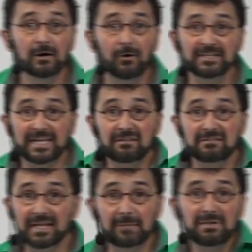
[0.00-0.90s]
Und jetzt,
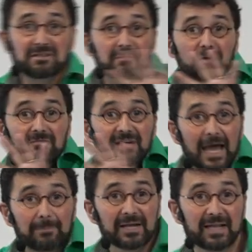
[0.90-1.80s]
dann hat man es ihm irgendwann
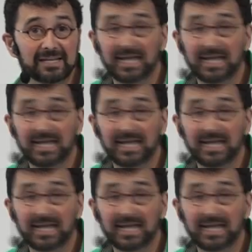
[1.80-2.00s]
aberkannt.